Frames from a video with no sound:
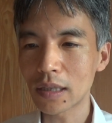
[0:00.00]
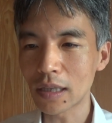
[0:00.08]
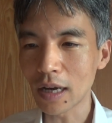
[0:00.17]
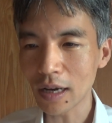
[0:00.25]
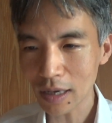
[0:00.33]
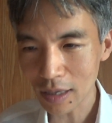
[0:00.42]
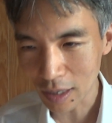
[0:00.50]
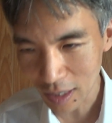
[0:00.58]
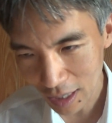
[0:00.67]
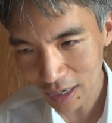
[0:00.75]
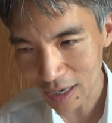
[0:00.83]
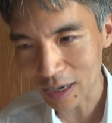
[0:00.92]
たか
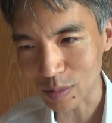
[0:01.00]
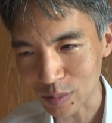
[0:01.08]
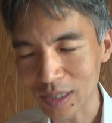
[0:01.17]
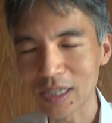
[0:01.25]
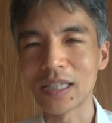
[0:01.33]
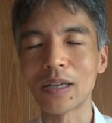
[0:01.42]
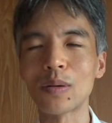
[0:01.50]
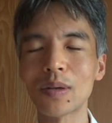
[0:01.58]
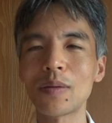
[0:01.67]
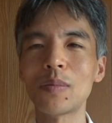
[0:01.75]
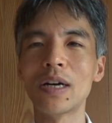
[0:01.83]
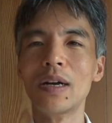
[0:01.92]
ら覚醒剤とか
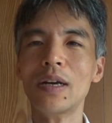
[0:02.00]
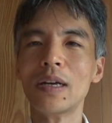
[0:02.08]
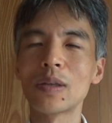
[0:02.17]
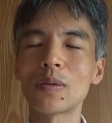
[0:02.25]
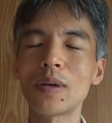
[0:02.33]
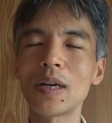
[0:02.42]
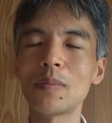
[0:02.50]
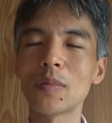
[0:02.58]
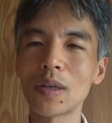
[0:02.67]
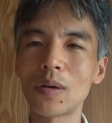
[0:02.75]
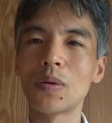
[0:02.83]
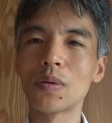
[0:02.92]
ね、まあ、そこら辺
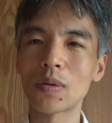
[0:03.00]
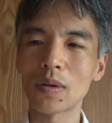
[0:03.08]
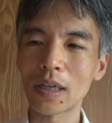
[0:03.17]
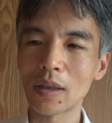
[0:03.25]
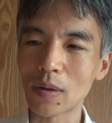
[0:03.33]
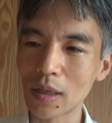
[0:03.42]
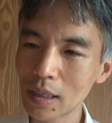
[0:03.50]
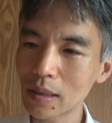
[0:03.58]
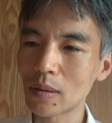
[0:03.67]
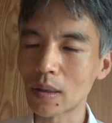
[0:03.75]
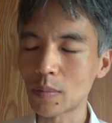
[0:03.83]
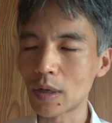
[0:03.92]
もね、本当なのかな
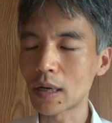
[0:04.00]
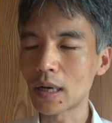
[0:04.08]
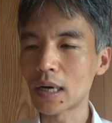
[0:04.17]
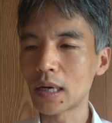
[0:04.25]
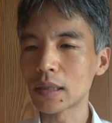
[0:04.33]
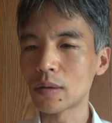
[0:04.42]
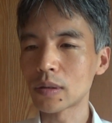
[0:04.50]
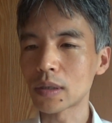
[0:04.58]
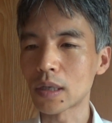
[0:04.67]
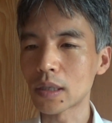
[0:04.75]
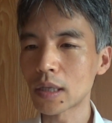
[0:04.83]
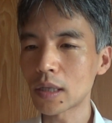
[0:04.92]
とか、まあ、考えてほし
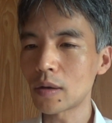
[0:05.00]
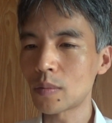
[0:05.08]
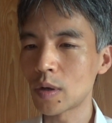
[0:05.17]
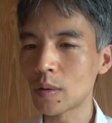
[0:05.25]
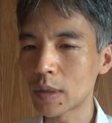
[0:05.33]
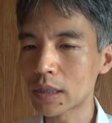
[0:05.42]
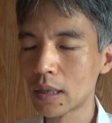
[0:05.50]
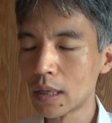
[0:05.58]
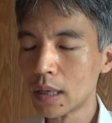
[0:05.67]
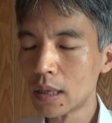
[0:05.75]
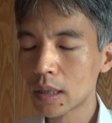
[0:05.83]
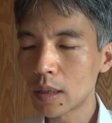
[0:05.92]
かったと思います。
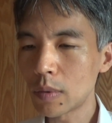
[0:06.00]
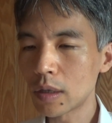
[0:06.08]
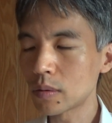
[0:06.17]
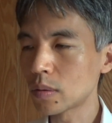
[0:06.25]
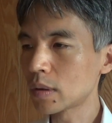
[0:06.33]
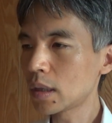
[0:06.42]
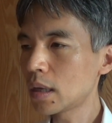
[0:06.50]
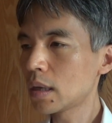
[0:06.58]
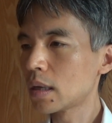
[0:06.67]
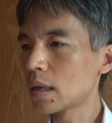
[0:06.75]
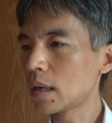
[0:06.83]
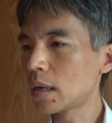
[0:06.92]
で、まあ、その
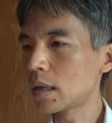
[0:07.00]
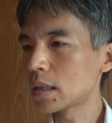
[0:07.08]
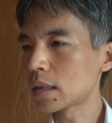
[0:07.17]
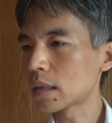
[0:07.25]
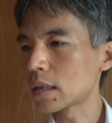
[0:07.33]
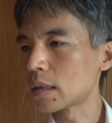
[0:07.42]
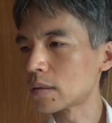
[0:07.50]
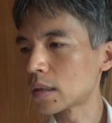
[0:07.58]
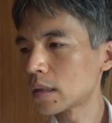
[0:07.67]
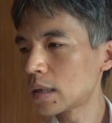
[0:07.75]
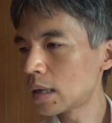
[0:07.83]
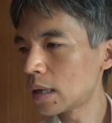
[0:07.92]
ね、えー、さっき言っ
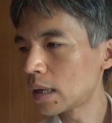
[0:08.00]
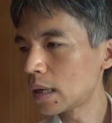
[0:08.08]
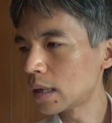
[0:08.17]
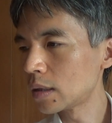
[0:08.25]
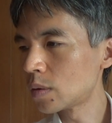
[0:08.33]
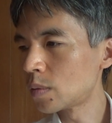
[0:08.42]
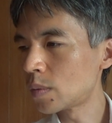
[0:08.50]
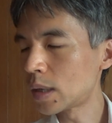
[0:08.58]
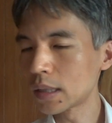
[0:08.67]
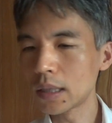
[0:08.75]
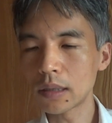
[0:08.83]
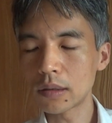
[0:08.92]
た、えー、
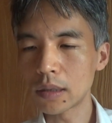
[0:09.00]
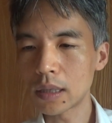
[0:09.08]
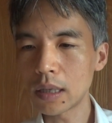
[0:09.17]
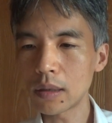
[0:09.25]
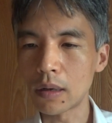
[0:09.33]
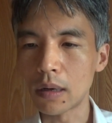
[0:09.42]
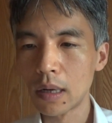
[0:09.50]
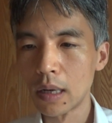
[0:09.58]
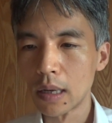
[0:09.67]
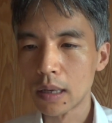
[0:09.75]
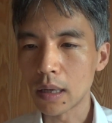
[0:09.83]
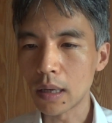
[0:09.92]
ドンファンについての、
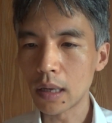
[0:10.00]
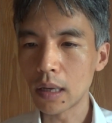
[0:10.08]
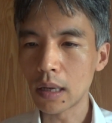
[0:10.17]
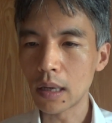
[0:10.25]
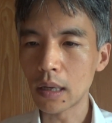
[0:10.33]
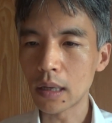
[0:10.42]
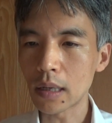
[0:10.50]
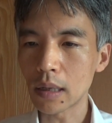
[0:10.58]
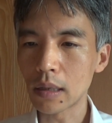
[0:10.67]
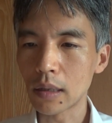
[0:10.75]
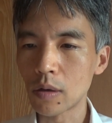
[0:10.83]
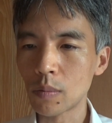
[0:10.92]

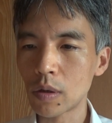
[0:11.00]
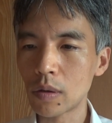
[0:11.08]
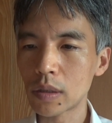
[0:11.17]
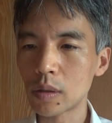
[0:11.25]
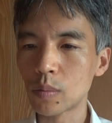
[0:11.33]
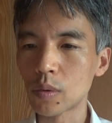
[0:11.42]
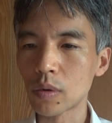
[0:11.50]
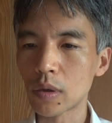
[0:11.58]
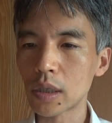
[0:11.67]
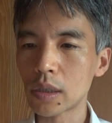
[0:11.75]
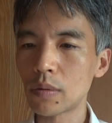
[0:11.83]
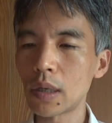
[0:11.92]
えー、読売新聞の
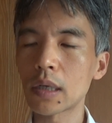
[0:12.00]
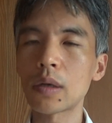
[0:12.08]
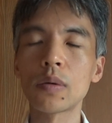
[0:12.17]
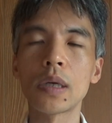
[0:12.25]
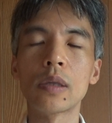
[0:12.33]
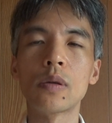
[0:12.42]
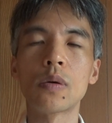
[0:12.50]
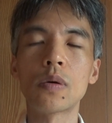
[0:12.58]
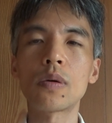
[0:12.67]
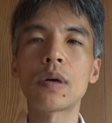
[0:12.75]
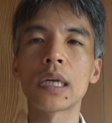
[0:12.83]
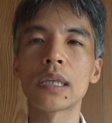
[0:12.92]
記事は去年の
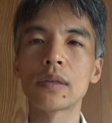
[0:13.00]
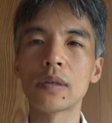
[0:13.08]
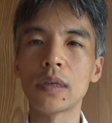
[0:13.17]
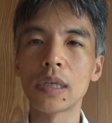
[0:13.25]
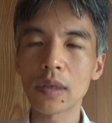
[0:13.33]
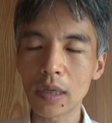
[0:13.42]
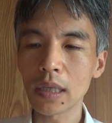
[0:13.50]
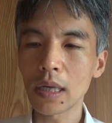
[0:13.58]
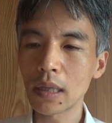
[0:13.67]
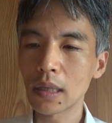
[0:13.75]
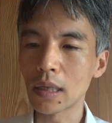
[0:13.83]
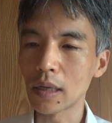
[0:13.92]
5月5日
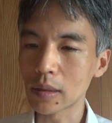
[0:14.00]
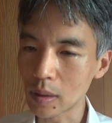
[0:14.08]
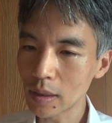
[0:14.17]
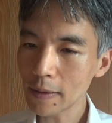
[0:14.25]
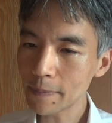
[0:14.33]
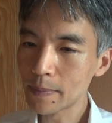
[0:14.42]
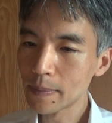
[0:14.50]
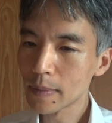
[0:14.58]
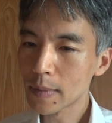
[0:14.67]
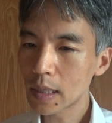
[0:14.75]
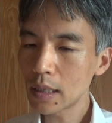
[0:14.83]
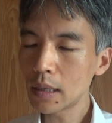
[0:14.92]
なんですよね。
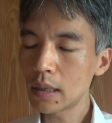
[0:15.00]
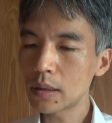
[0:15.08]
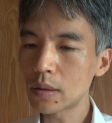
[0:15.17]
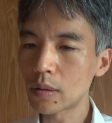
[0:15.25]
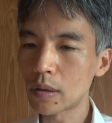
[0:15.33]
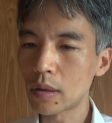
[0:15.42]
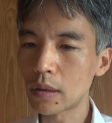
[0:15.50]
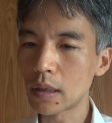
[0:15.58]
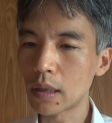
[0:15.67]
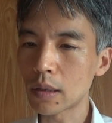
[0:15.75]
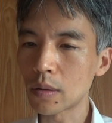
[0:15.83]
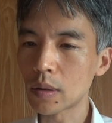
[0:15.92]
でその、
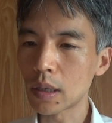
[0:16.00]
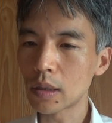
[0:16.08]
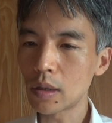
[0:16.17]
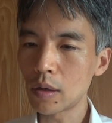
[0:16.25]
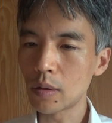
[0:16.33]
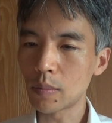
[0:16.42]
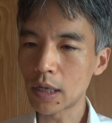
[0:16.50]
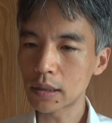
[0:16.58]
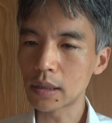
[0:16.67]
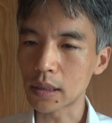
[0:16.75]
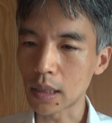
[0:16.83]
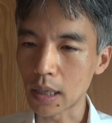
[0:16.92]
えー、去年の増
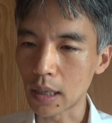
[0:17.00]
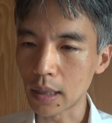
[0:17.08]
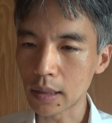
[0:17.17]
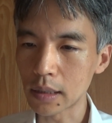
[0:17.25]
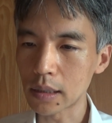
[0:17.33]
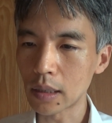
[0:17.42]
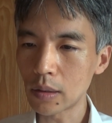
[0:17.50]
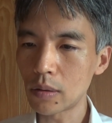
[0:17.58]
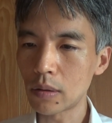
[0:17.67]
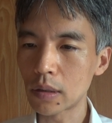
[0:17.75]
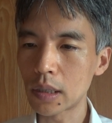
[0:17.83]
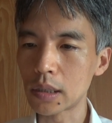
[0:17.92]
下記者
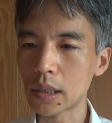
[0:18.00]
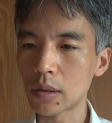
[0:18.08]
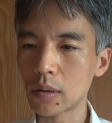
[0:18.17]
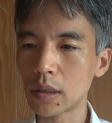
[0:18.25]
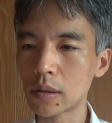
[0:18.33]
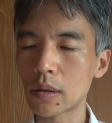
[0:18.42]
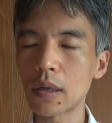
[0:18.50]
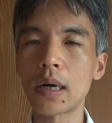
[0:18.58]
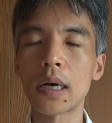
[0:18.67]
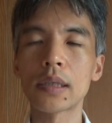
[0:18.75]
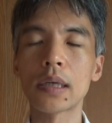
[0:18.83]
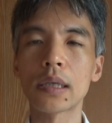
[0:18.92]
の記事の日付
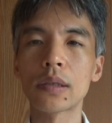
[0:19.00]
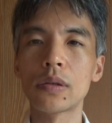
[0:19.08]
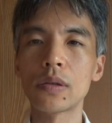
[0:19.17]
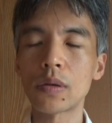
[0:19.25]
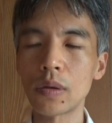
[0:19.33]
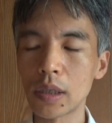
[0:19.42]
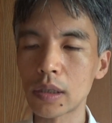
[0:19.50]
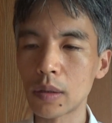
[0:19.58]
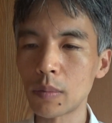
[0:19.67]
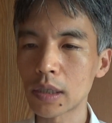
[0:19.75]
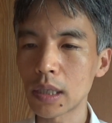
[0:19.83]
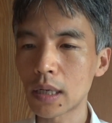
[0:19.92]
は8月15
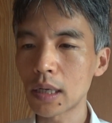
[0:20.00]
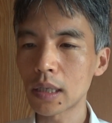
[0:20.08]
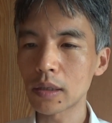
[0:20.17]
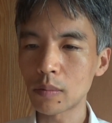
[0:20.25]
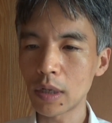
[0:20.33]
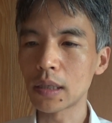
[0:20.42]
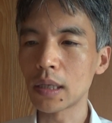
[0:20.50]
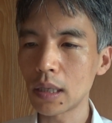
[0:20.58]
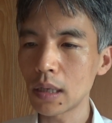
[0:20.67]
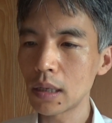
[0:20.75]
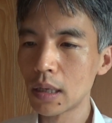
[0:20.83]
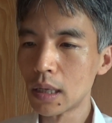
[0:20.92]
日、まあ、3ヶ月前に
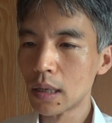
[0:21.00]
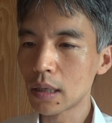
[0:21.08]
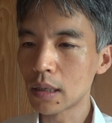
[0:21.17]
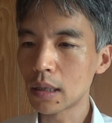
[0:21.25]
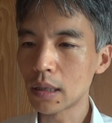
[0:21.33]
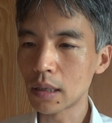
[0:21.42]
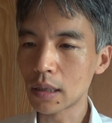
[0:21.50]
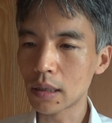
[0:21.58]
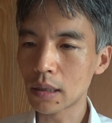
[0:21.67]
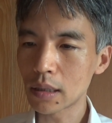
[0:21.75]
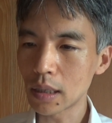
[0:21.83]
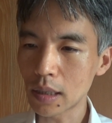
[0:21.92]
ね、
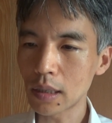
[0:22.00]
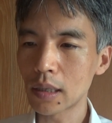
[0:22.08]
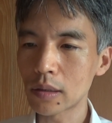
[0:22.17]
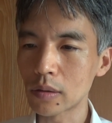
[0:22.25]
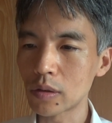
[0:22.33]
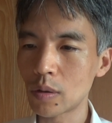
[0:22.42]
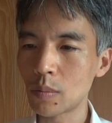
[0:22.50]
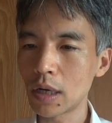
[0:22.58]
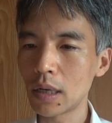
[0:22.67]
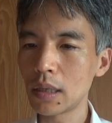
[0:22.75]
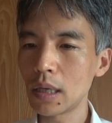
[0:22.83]
えー、3ヶ月ちょい前